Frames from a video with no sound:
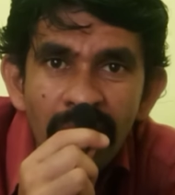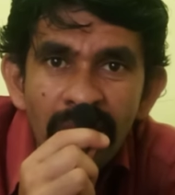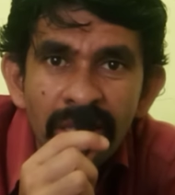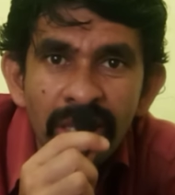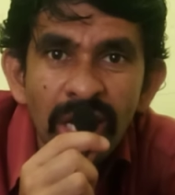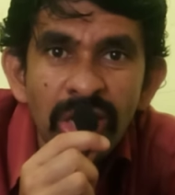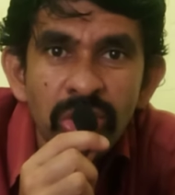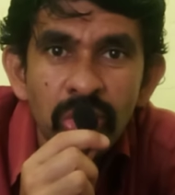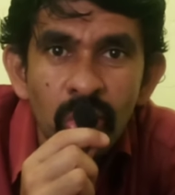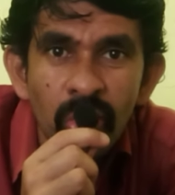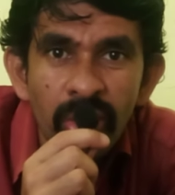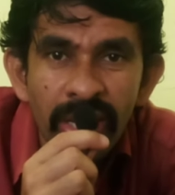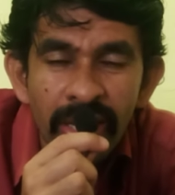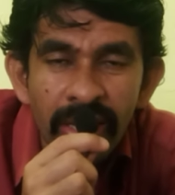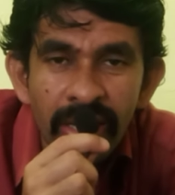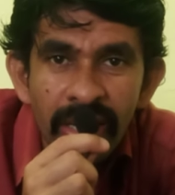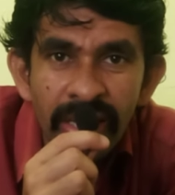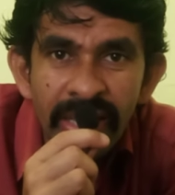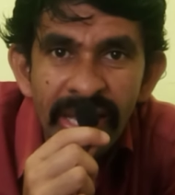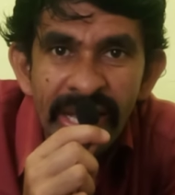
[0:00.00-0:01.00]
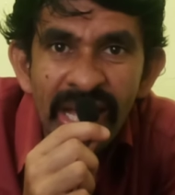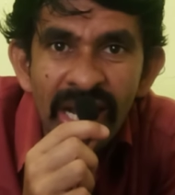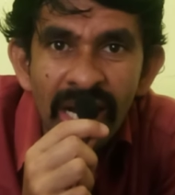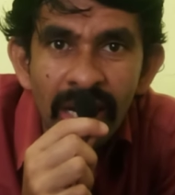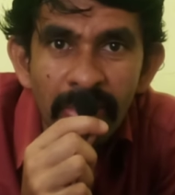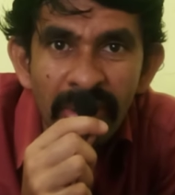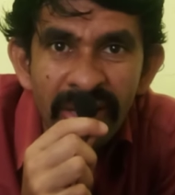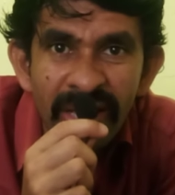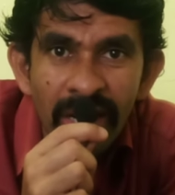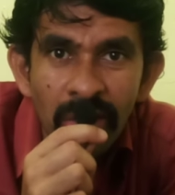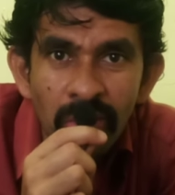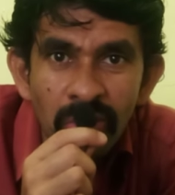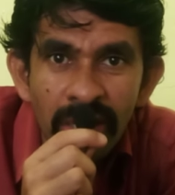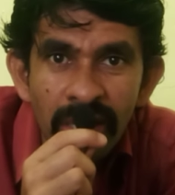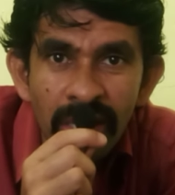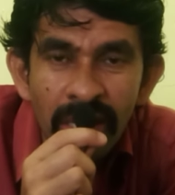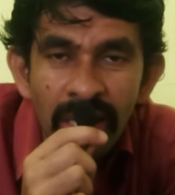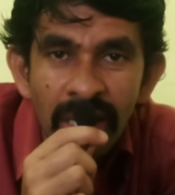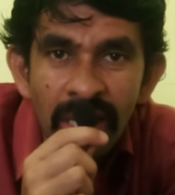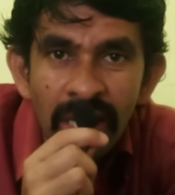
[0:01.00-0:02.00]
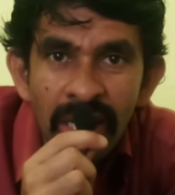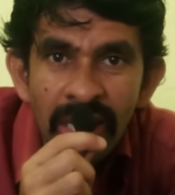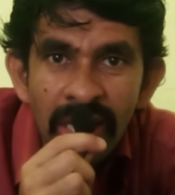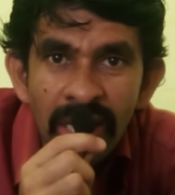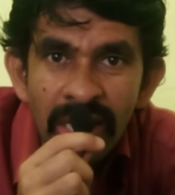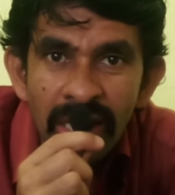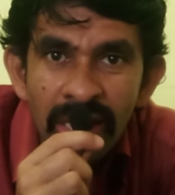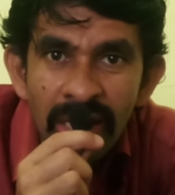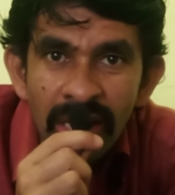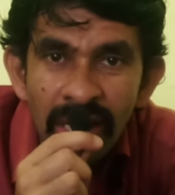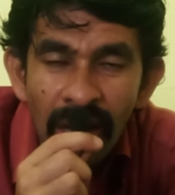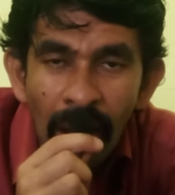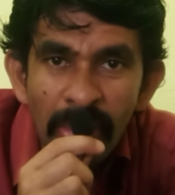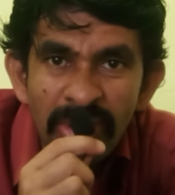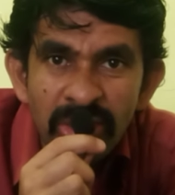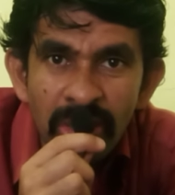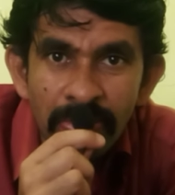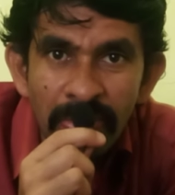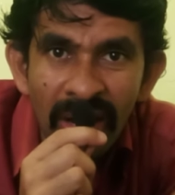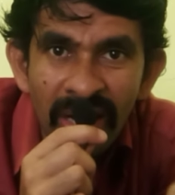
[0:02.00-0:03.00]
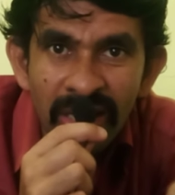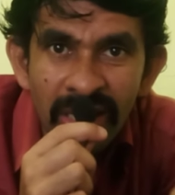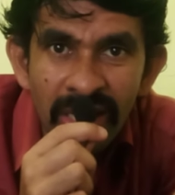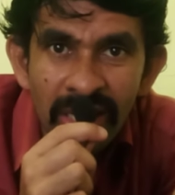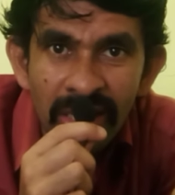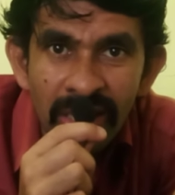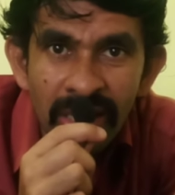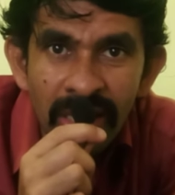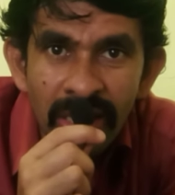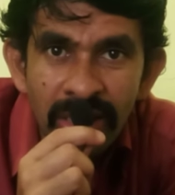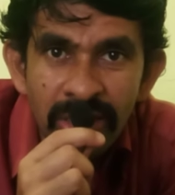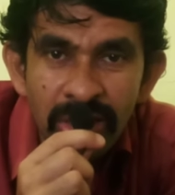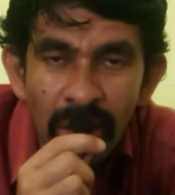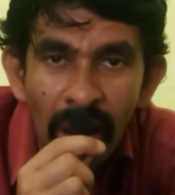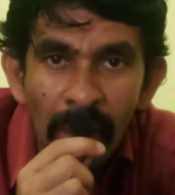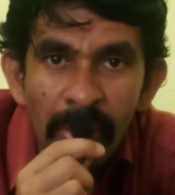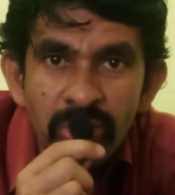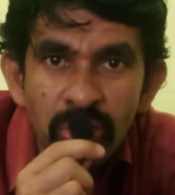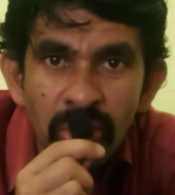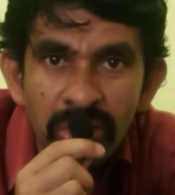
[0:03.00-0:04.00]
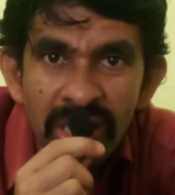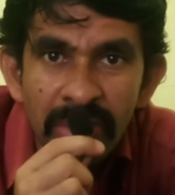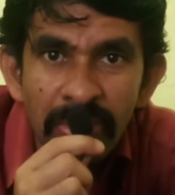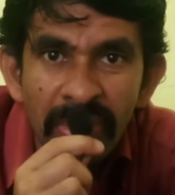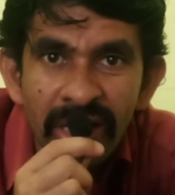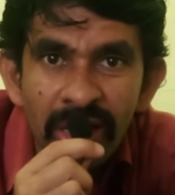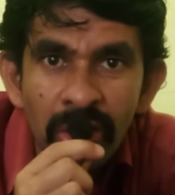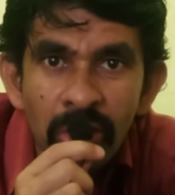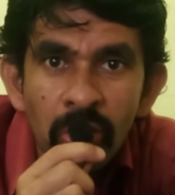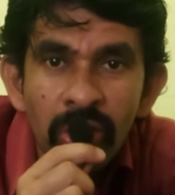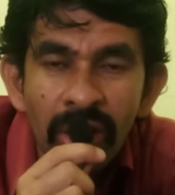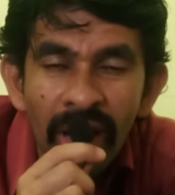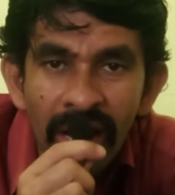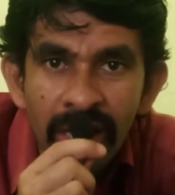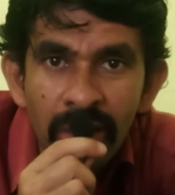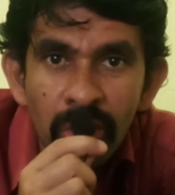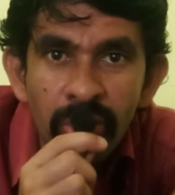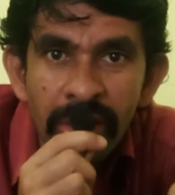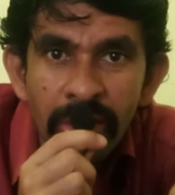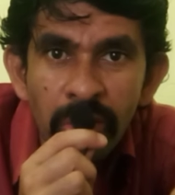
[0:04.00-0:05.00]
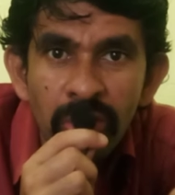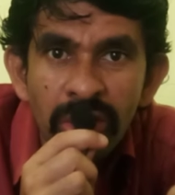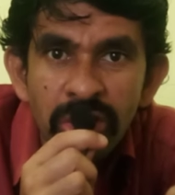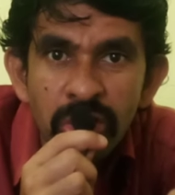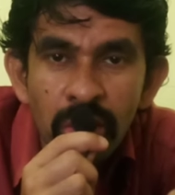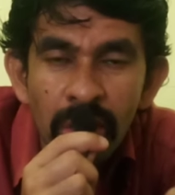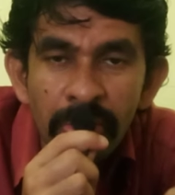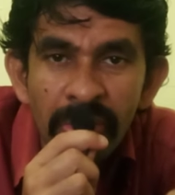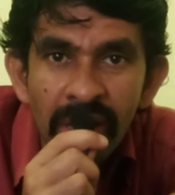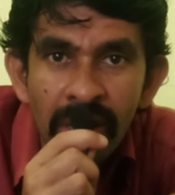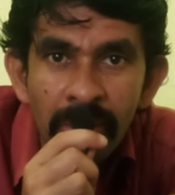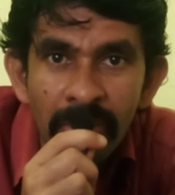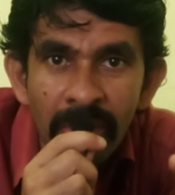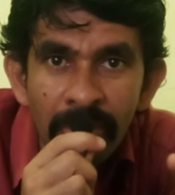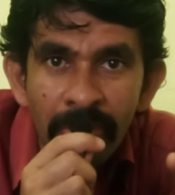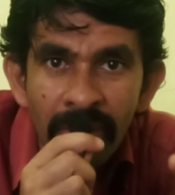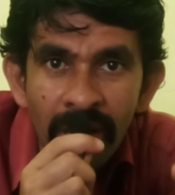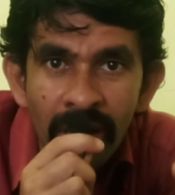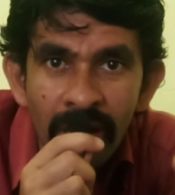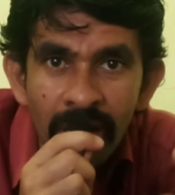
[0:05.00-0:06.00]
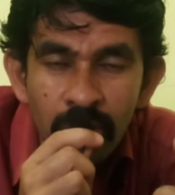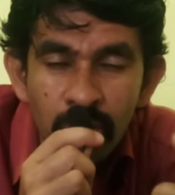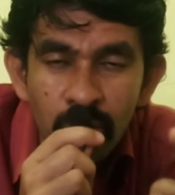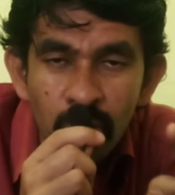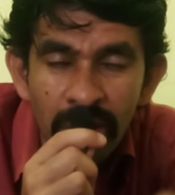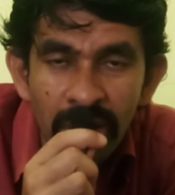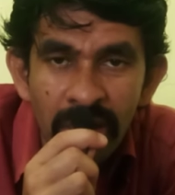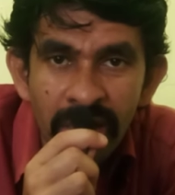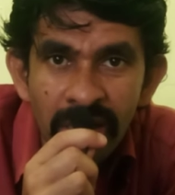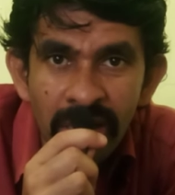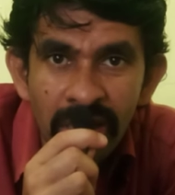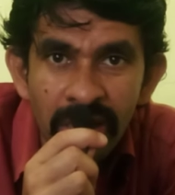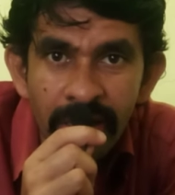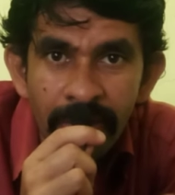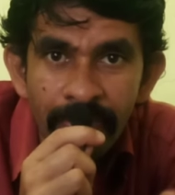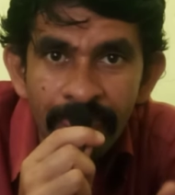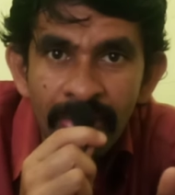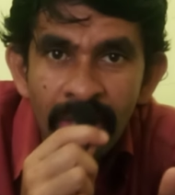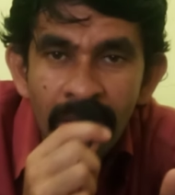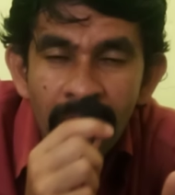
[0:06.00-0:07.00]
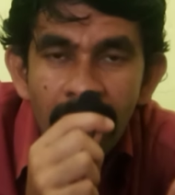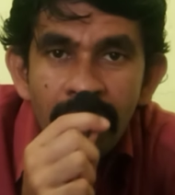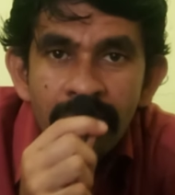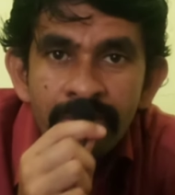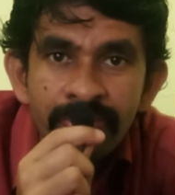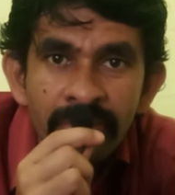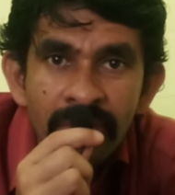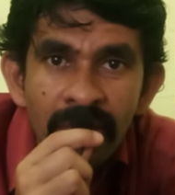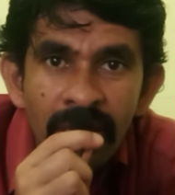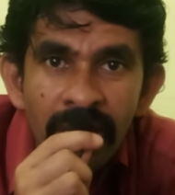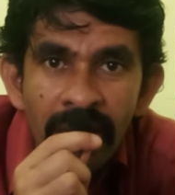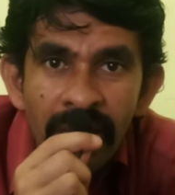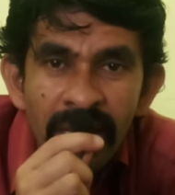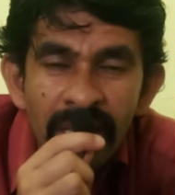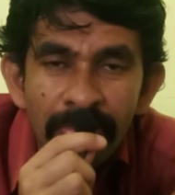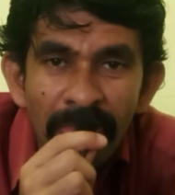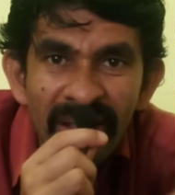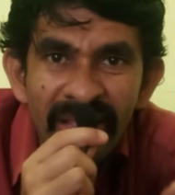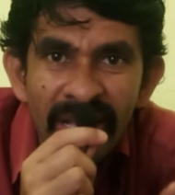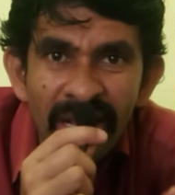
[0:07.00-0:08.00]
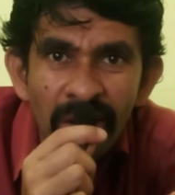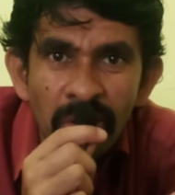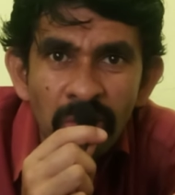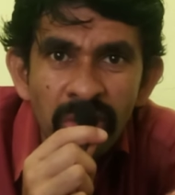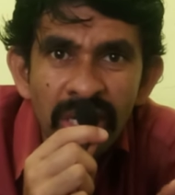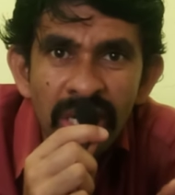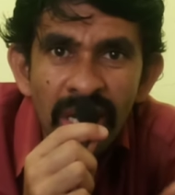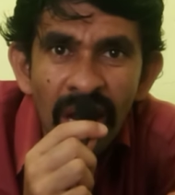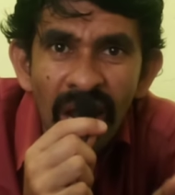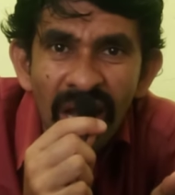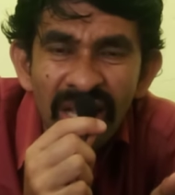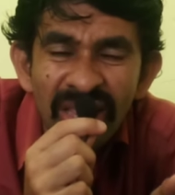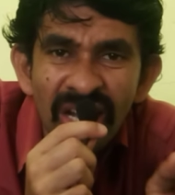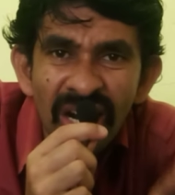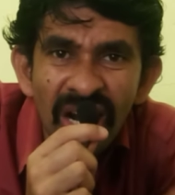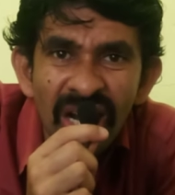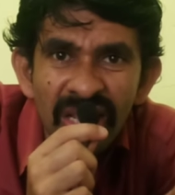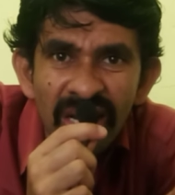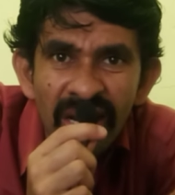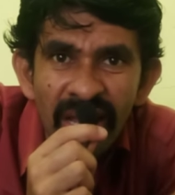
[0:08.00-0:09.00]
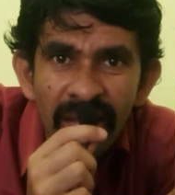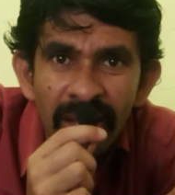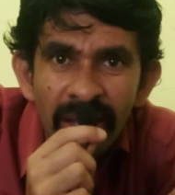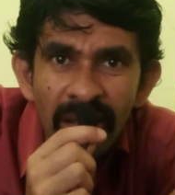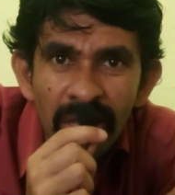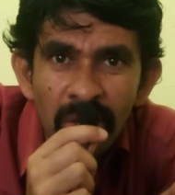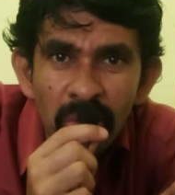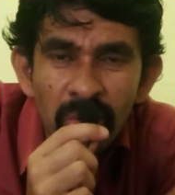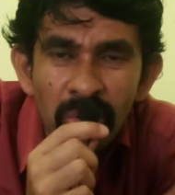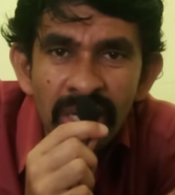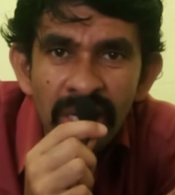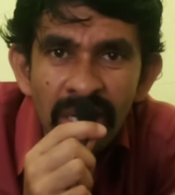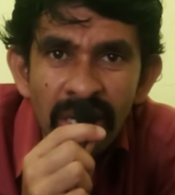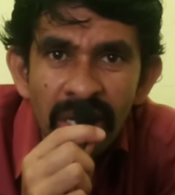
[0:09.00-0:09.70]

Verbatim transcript: தனுஷ்கோடி இது எங்கே இருக்குன்னு பார்த்தீங்கன்னா வந்து ராமேஸ்வரம் பக்கத்தில் இருக்குது ஸோ ராமேஸ்வரத்துலேருந்து பார்த்தீங்கன்னா ஒரு கரெக்டாக ஒரு இருபத்தஞ்சு கிலோமீட்டர் தூரத்தில் இருக்குது இது பார்த்திங்கன்னா வந்து அந்த காலத்தில் அதாவது